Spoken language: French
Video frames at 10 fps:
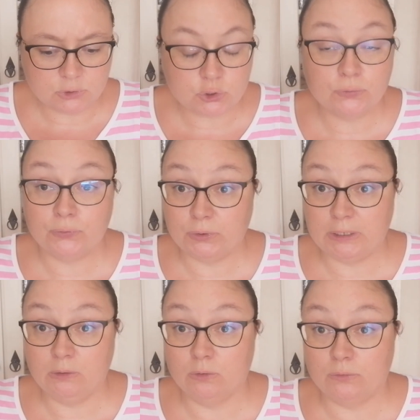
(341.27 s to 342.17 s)
Je
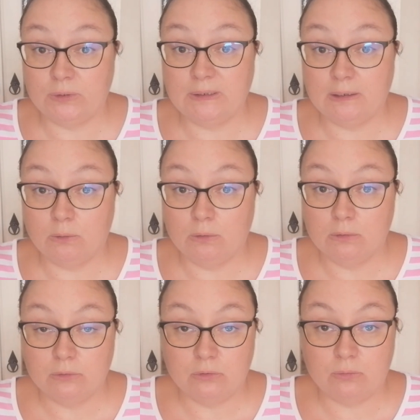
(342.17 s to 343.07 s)
ferai une
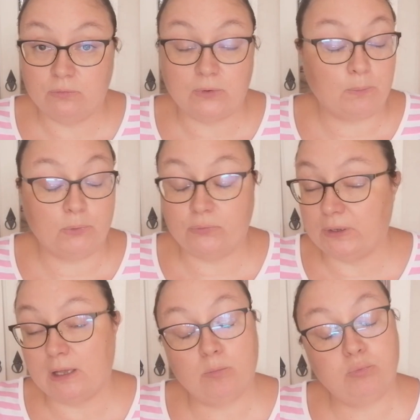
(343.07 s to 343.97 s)
vidéo pour
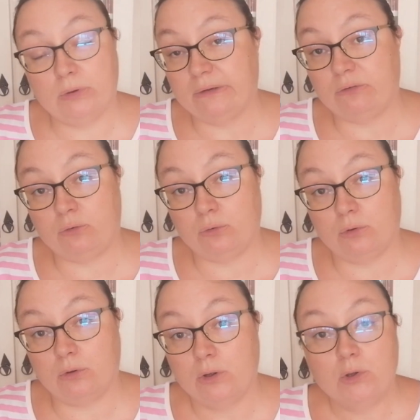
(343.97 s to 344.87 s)
faire un point
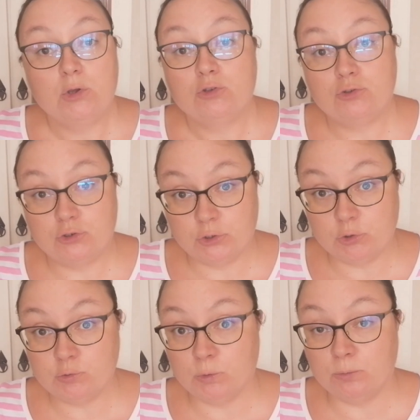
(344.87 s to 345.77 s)
sur euh, ce
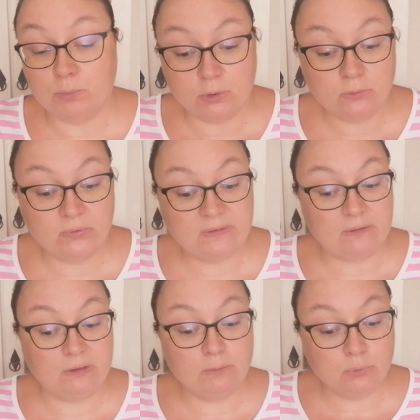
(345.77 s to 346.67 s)
changement de banque
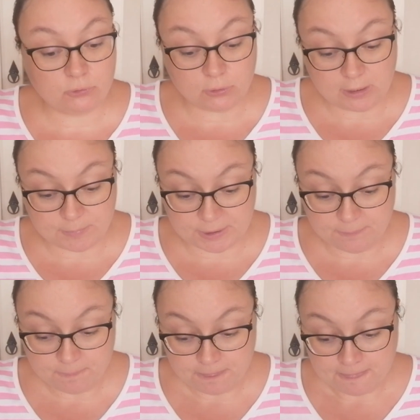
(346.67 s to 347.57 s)
vis-à-vis de
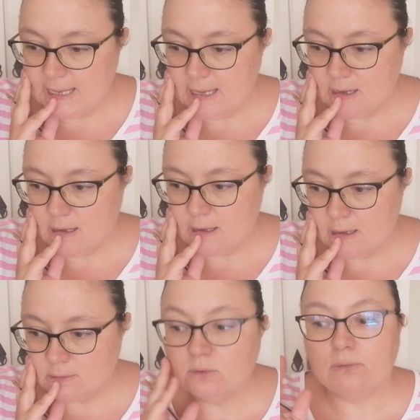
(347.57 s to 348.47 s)
Boursorama. Et
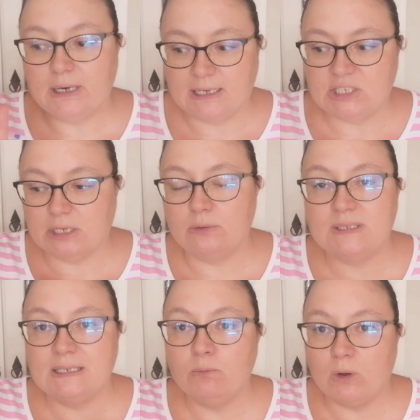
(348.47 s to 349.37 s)
euh, donc voilà, j'ai
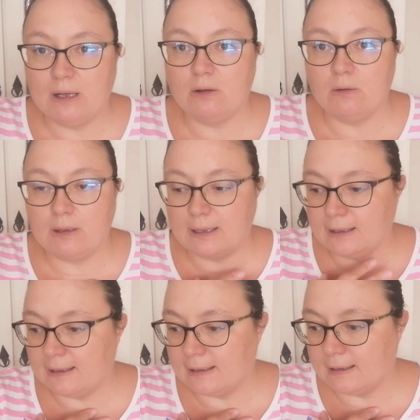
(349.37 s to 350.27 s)
réussi moi
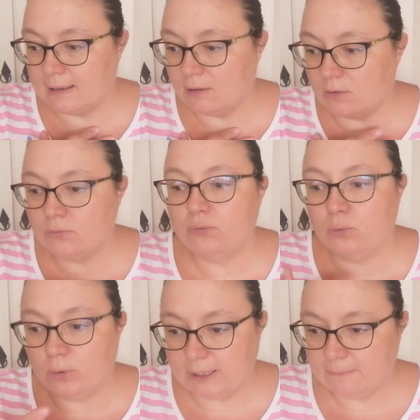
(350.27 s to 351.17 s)
à,
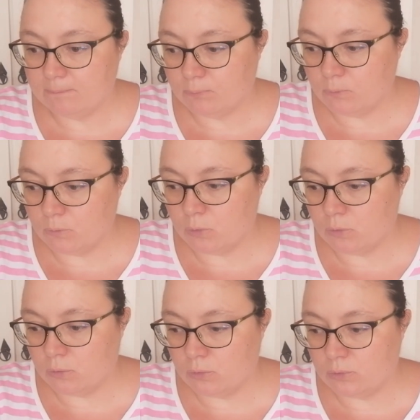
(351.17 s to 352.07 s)
renflouer
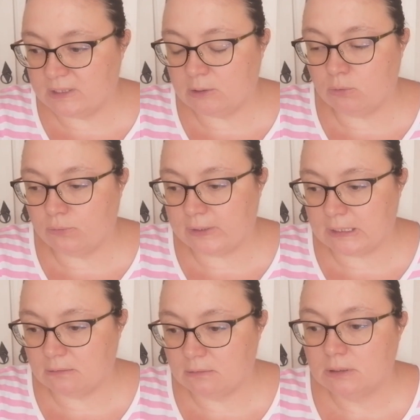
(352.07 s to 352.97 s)
mon
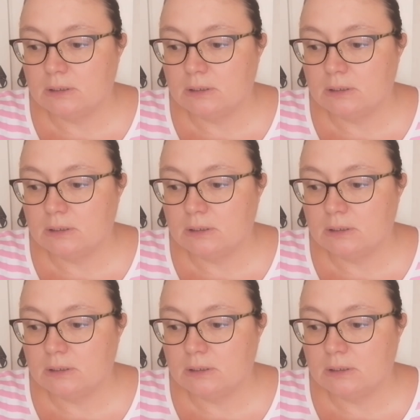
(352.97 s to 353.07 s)
découvert.